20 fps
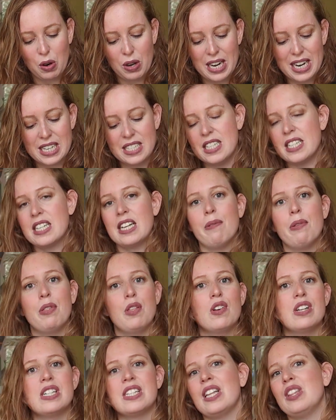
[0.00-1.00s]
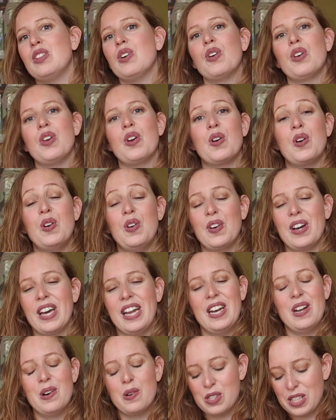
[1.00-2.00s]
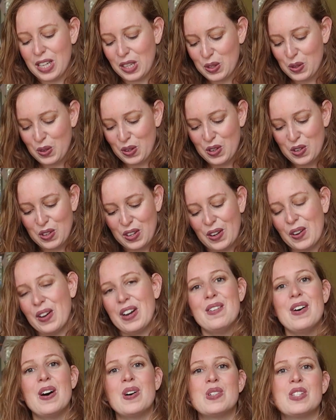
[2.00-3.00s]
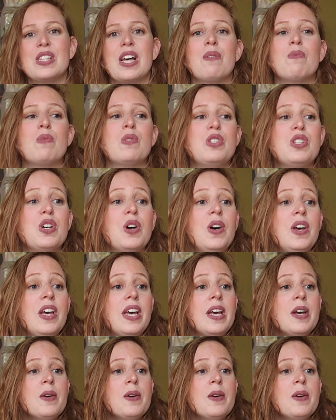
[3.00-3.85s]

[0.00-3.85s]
las descripciones de Tokio con lo que a él le gusta Tokio, creo que le va a gustar mucho.